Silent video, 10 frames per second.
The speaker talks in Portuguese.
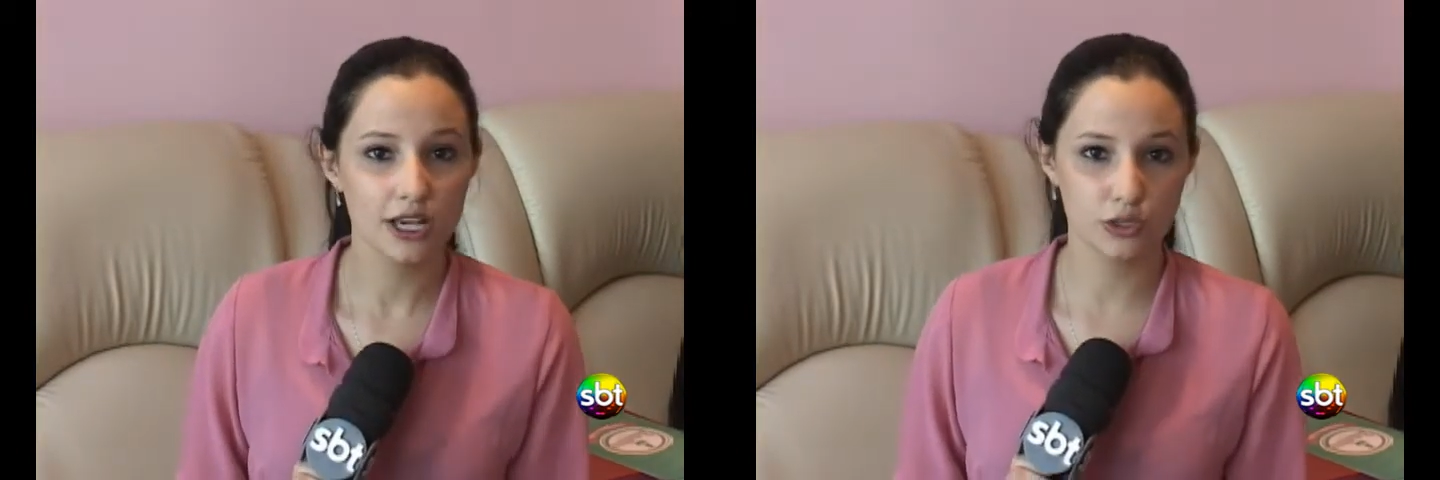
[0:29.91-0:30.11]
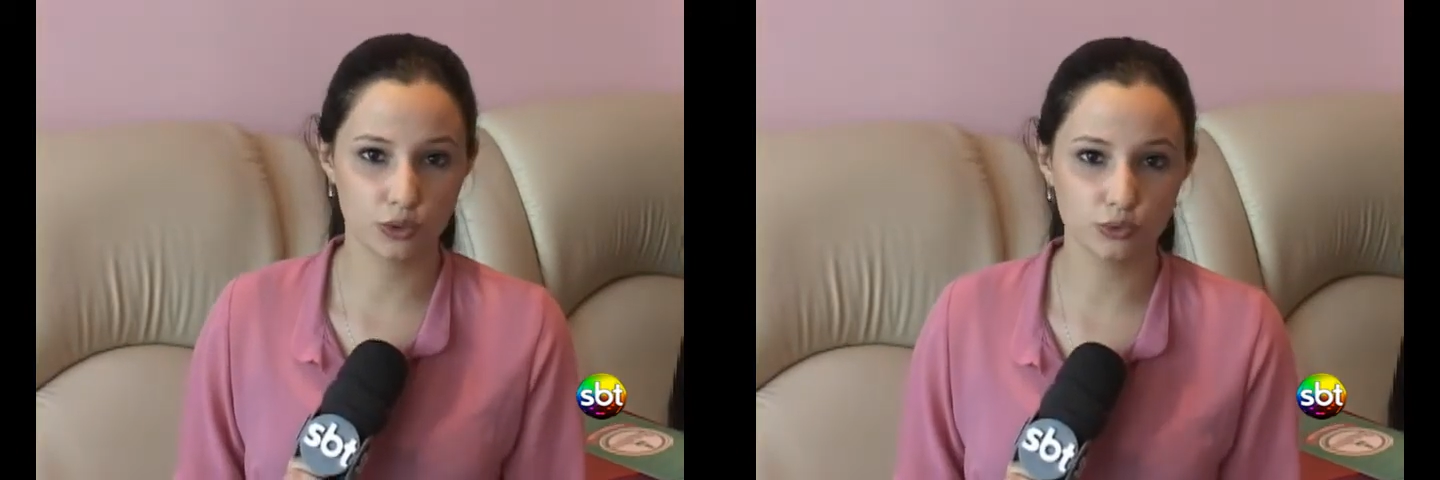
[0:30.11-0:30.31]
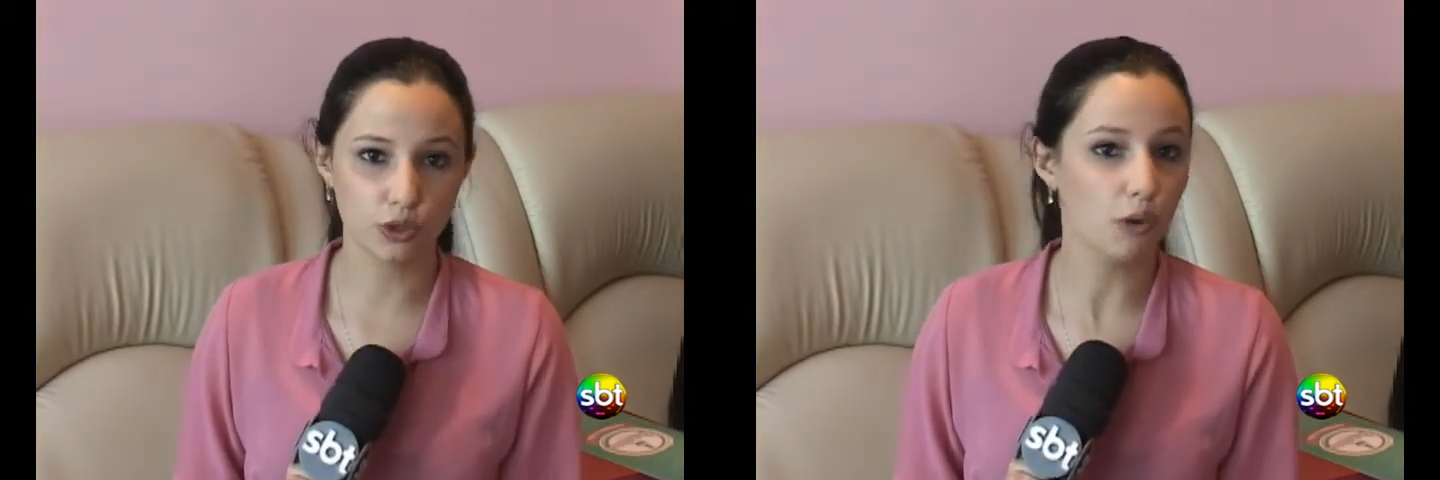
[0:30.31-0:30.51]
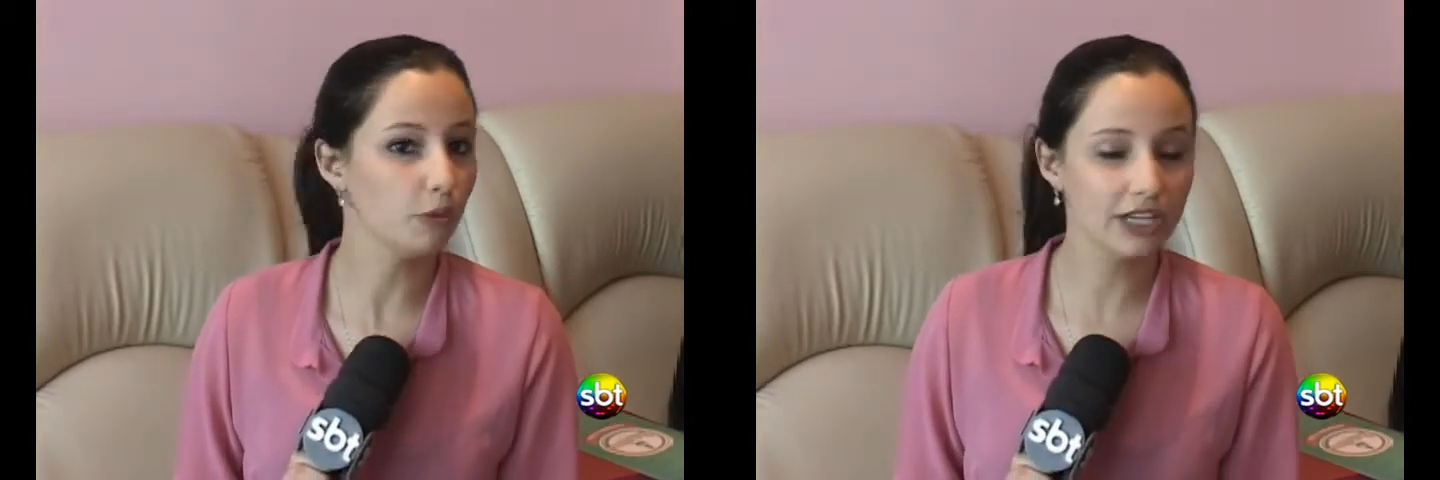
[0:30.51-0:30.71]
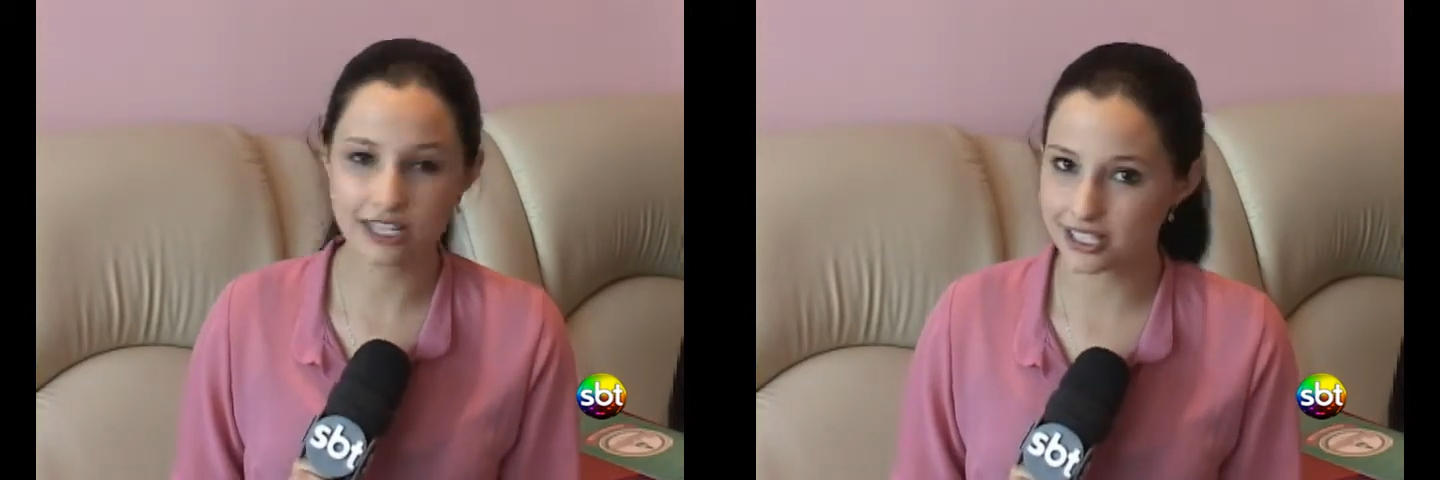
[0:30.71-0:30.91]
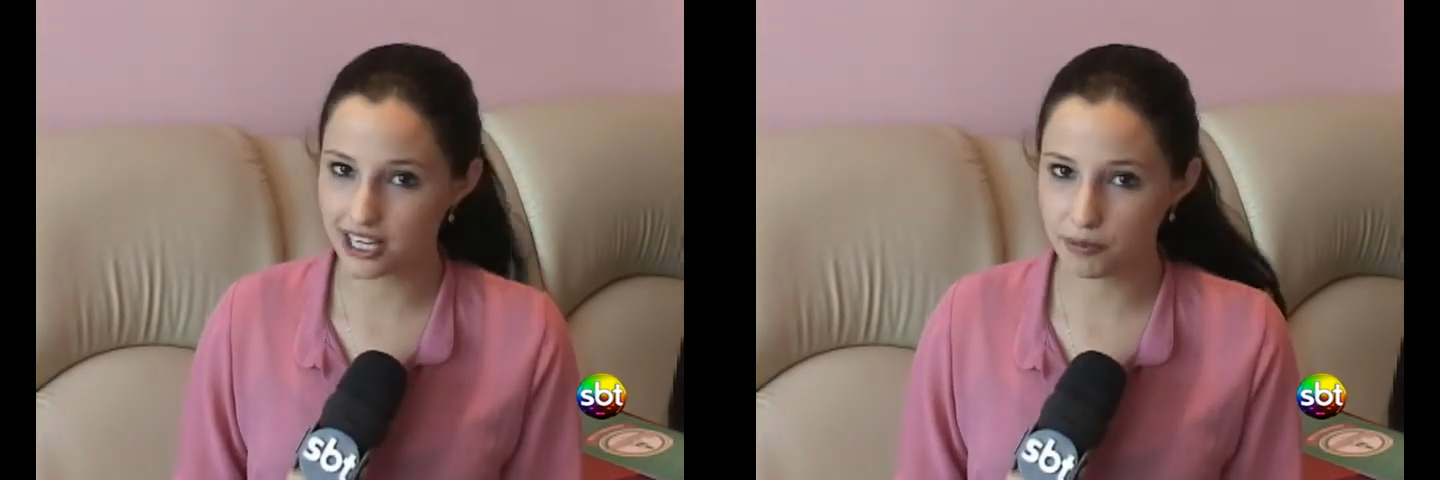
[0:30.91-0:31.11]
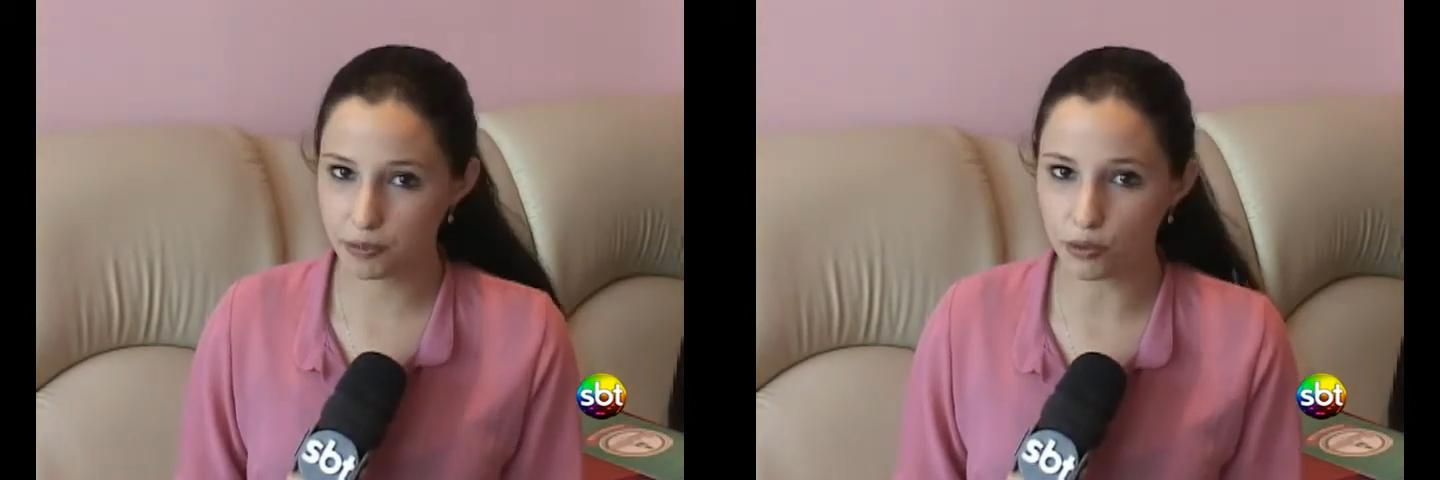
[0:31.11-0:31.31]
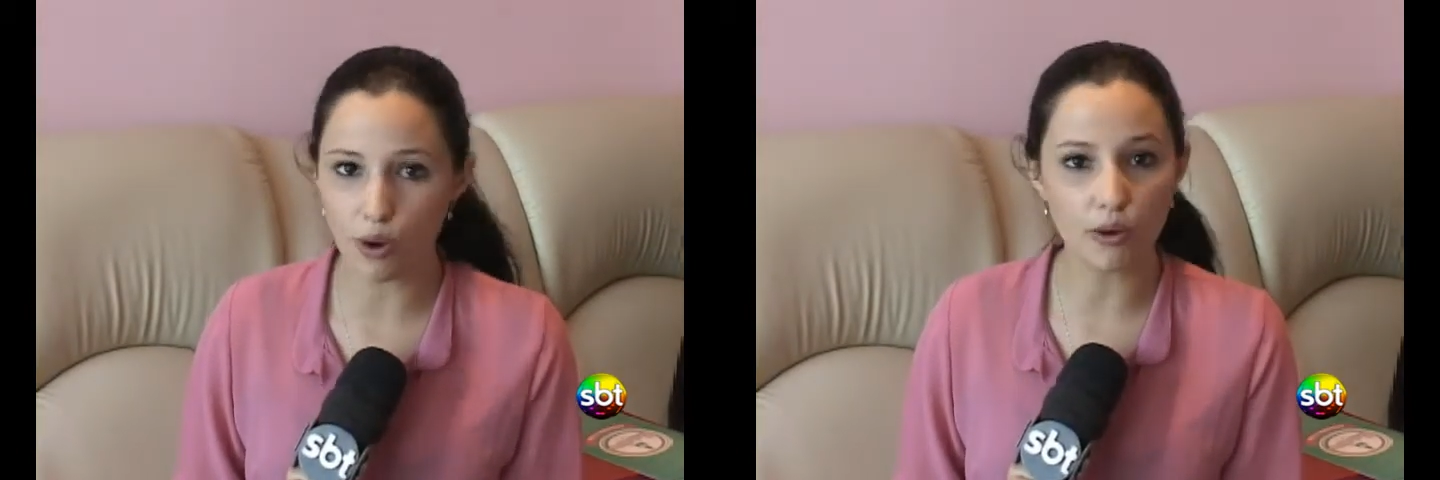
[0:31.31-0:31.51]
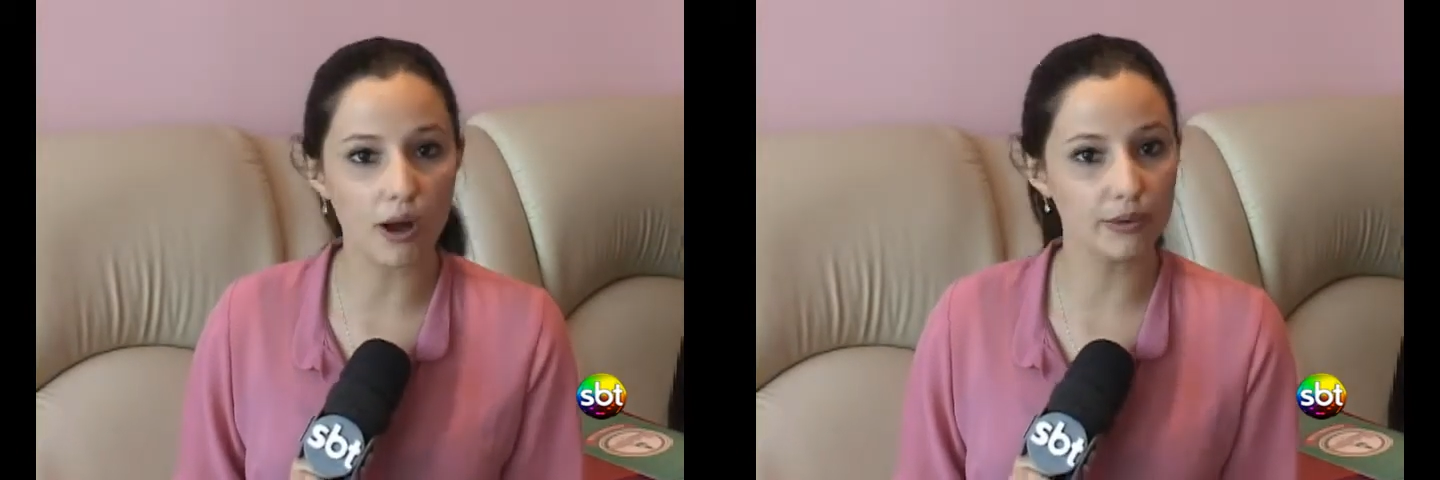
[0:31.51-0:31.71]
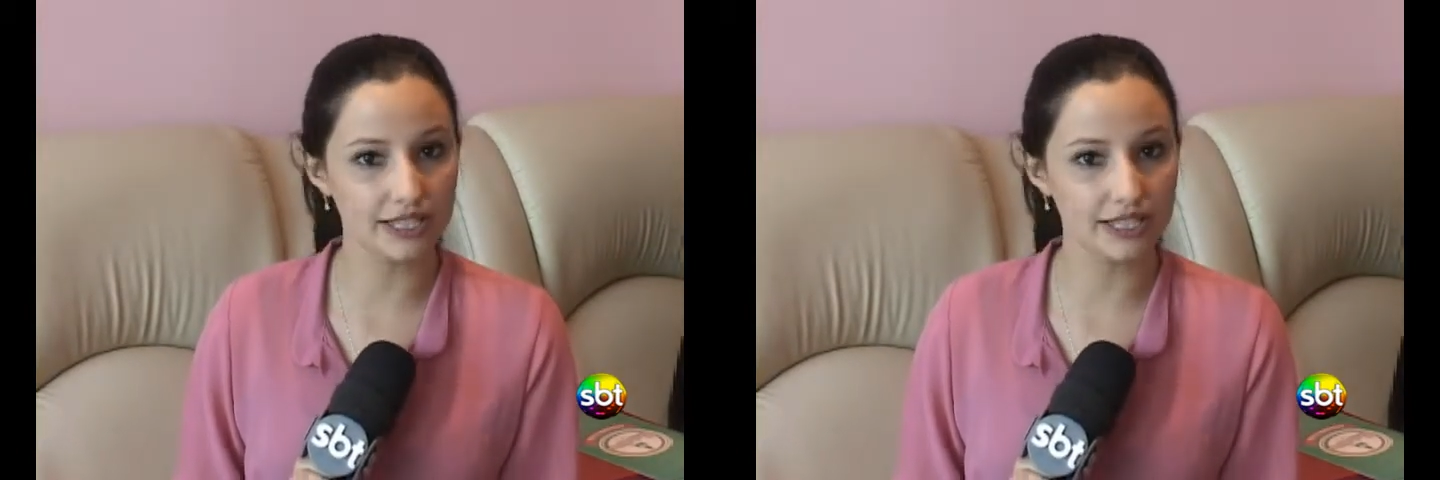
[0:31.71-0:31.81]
junto ao município ou ao